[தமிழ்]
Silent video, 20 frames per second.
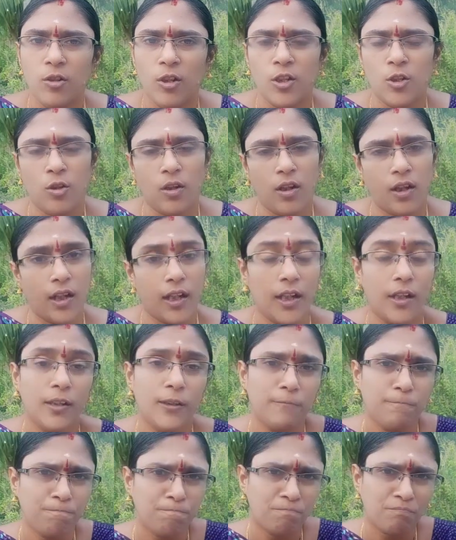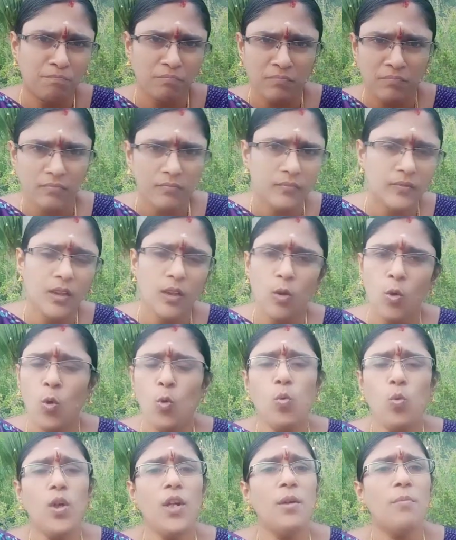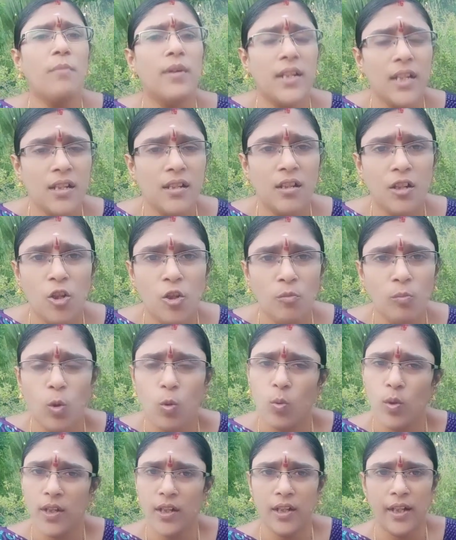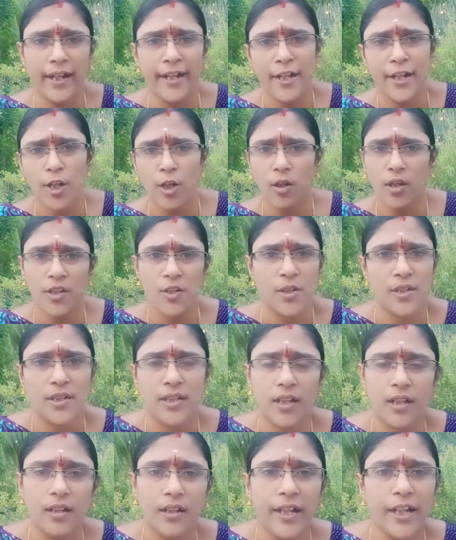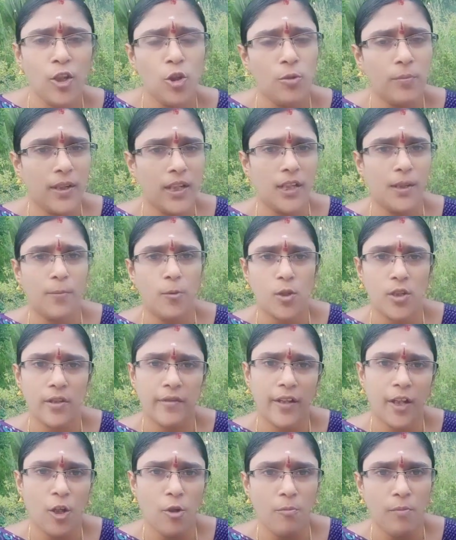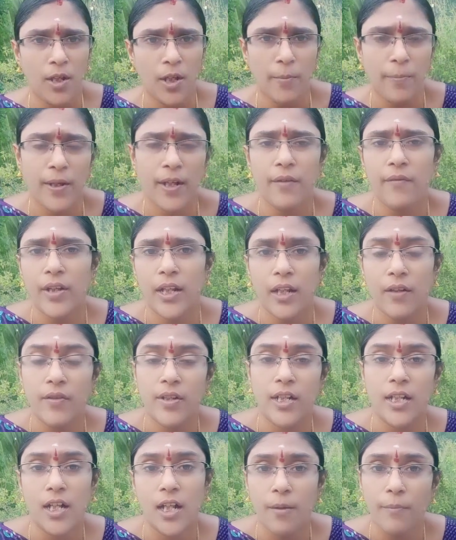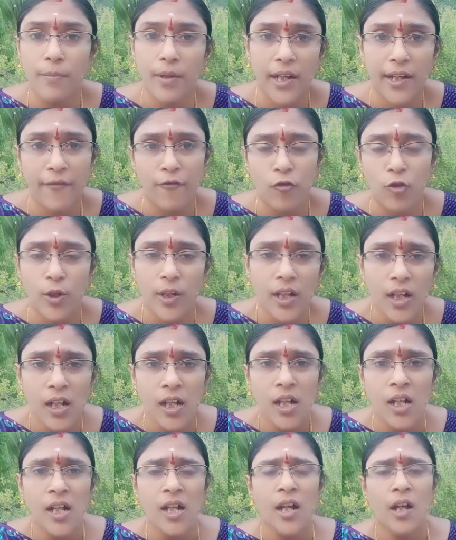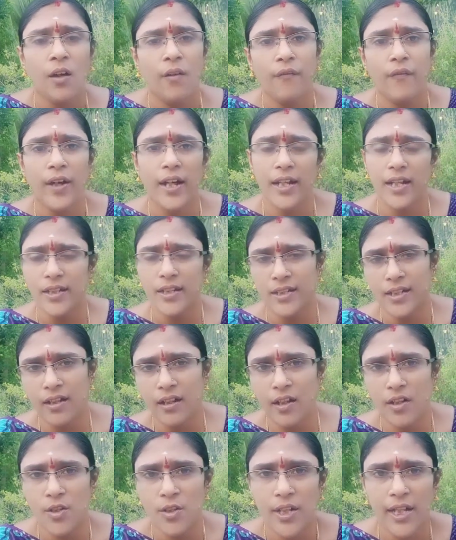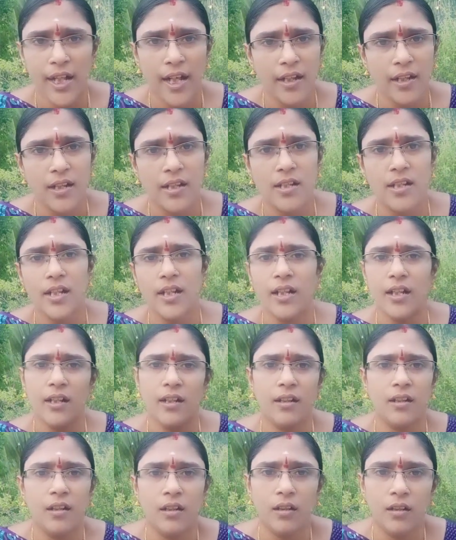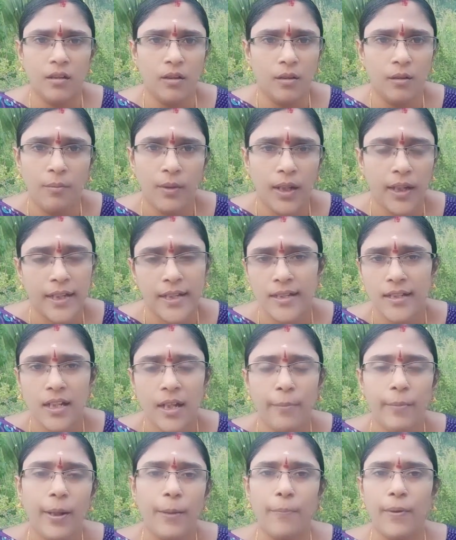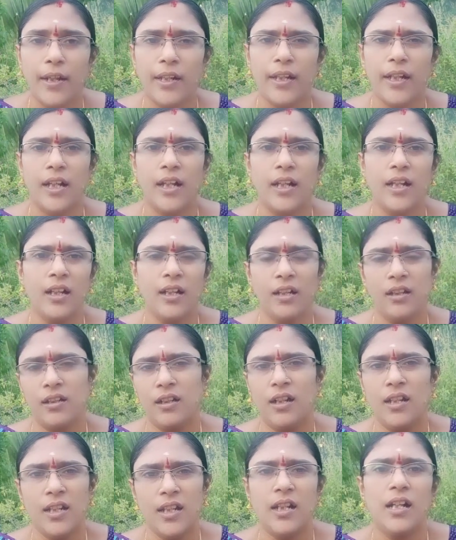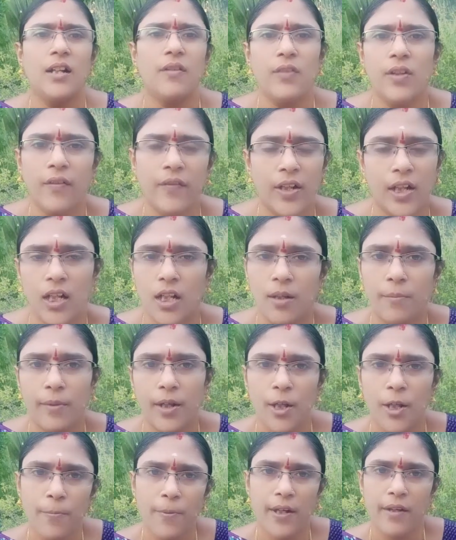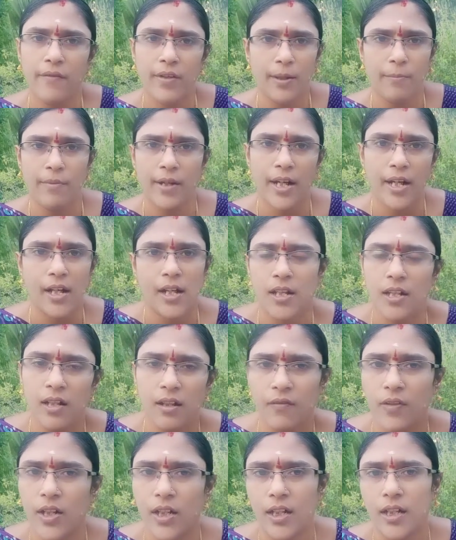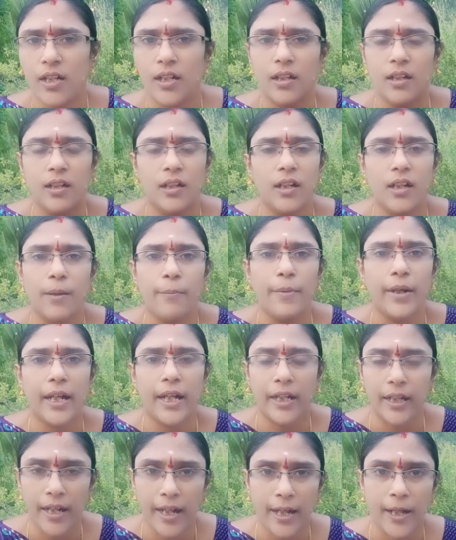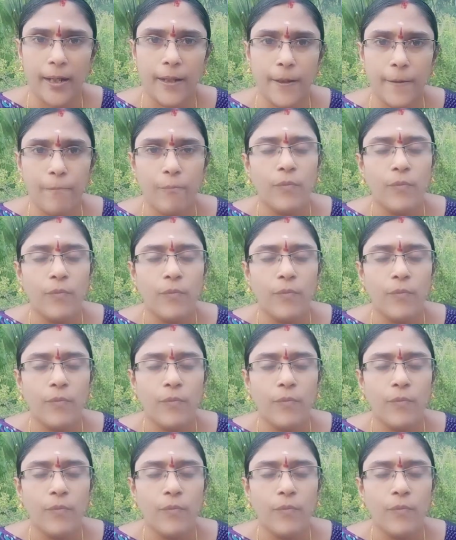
சொல்லி சொன்னாங்க அதாவது ஒவ்வொரு மதத்துக்கும் ஒவ்வொரு ஐடியாலஜிஸ் இருக்குது ஹிந்து மதத்தை பொறுத்த வரைக்கும் மறுபிறவியில் அவர்களுக்கு பிலீஃப் உண்டு வேரஸ் இன் கிறிஸ்டியானிட்டி அண்ட் இஸ்லாமிக் பார்த்திங்கன்னா அது அந்த அளவு அவர்களுக்கு மறுபிறவி அப்படிங்கிறதுல அவர்களுக்கு அந்த நம்பிக்கை கிடையாது